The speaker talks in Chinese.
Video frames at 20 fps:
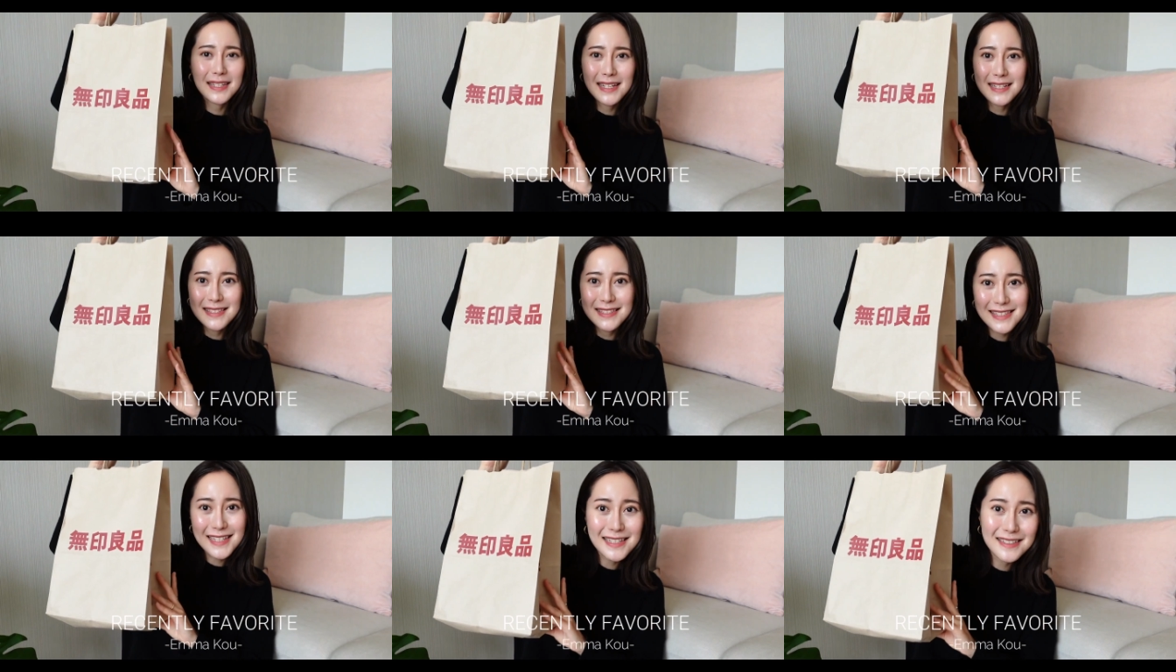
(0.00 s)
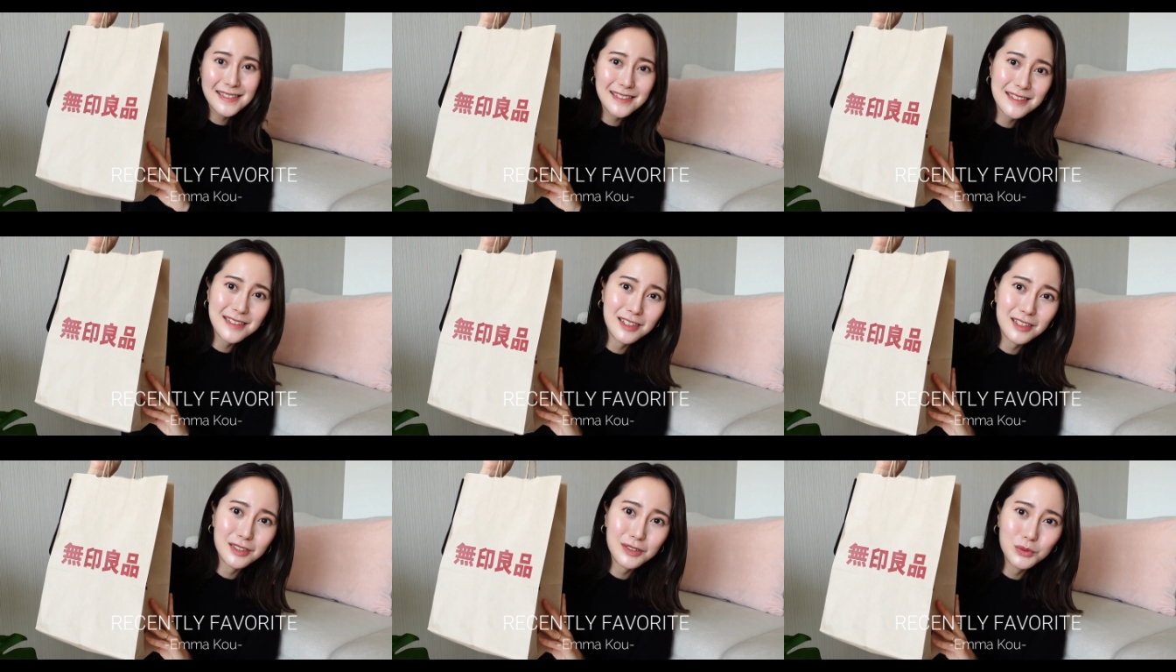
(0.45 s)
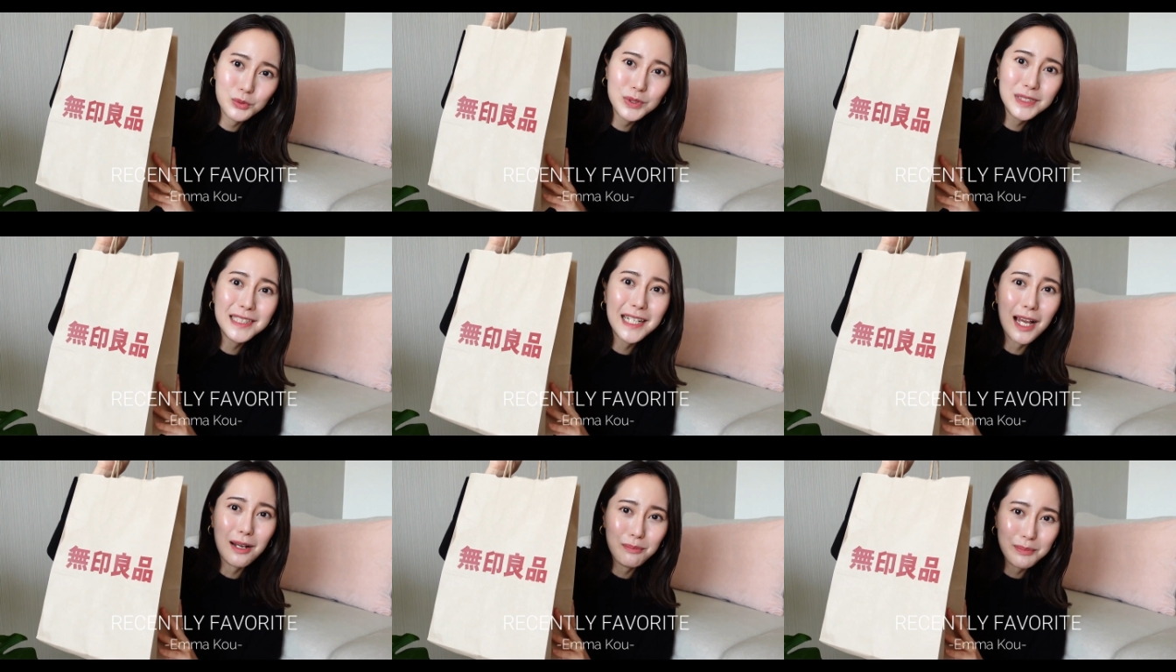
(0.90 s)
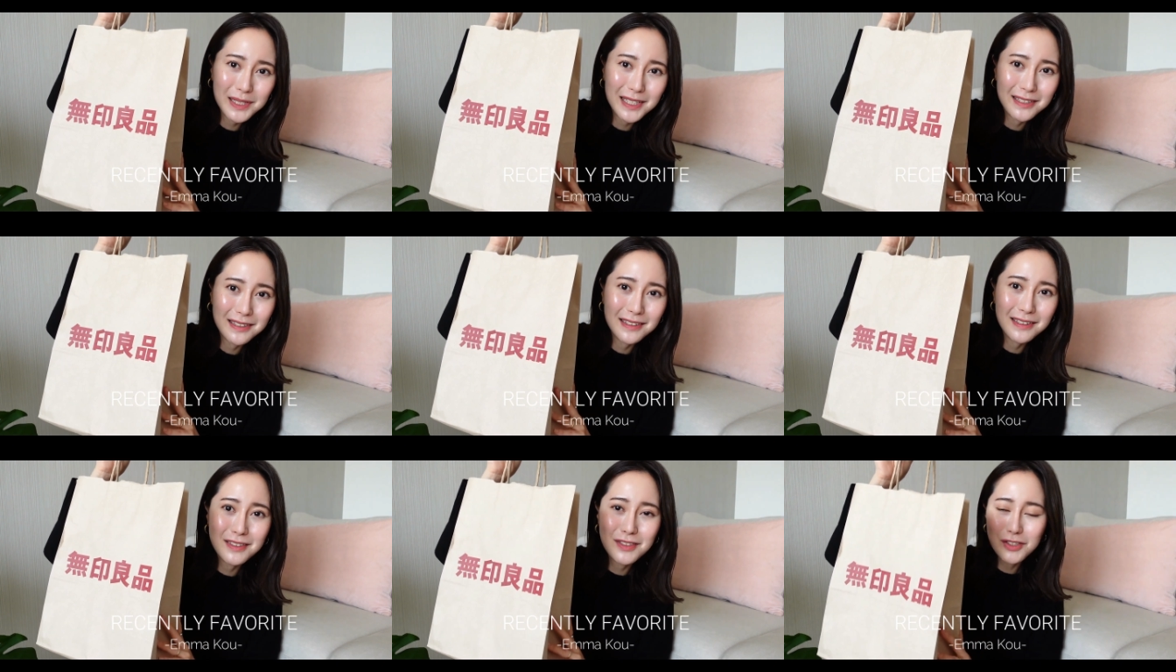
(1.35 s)
那这次的无印良品
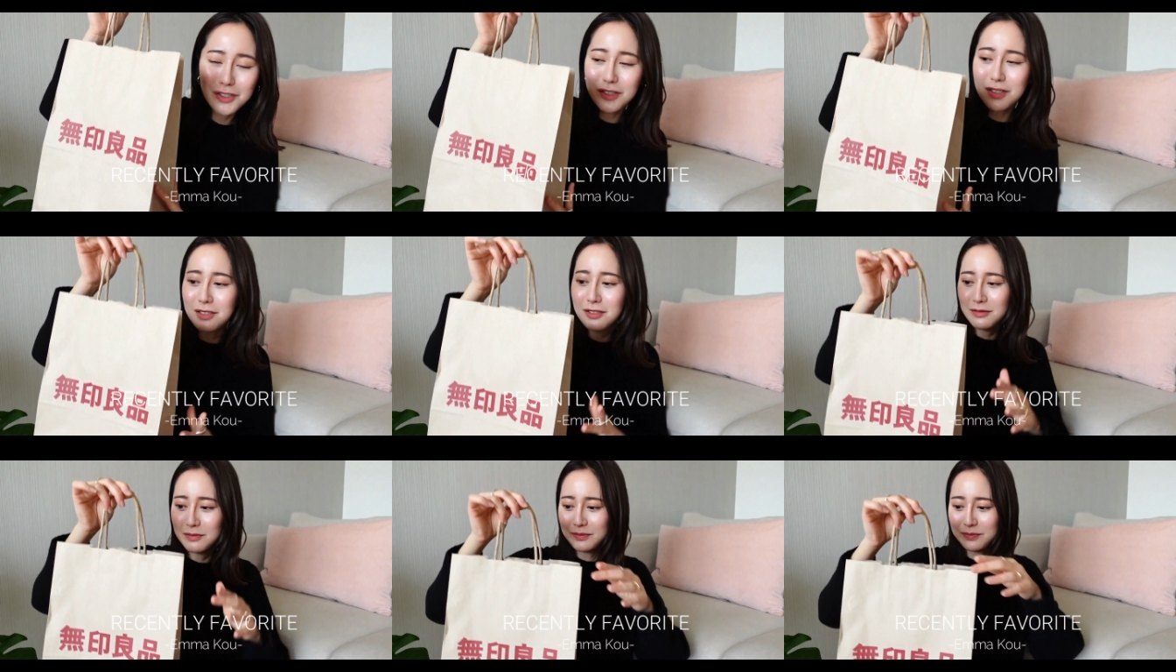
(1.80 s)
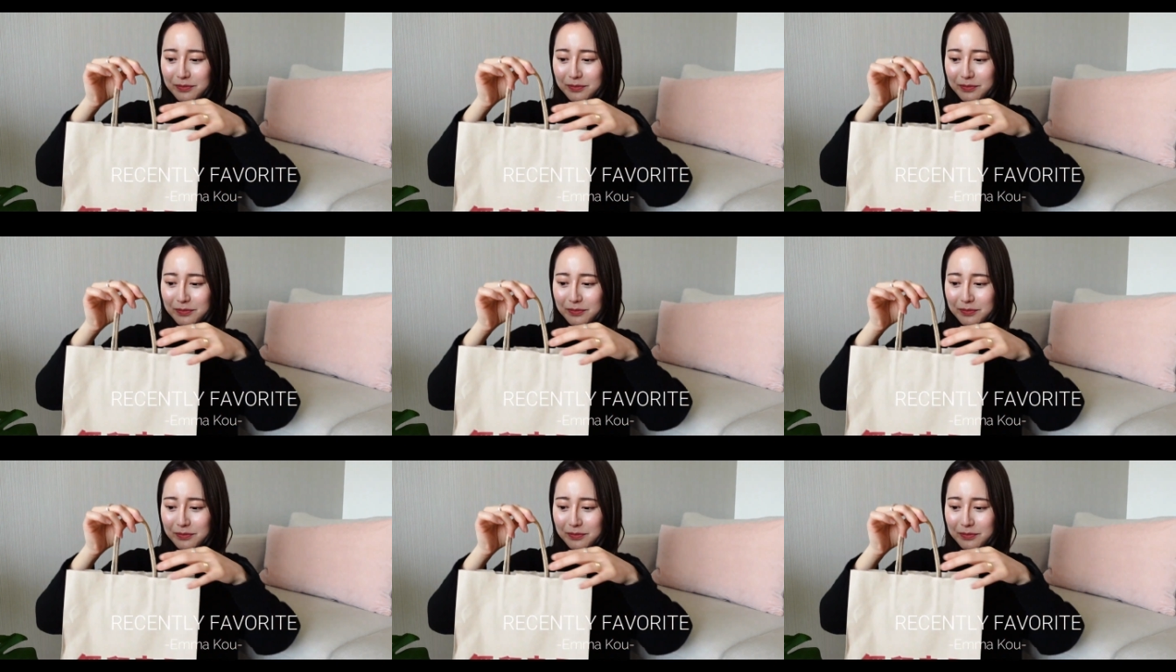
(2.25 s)
呢是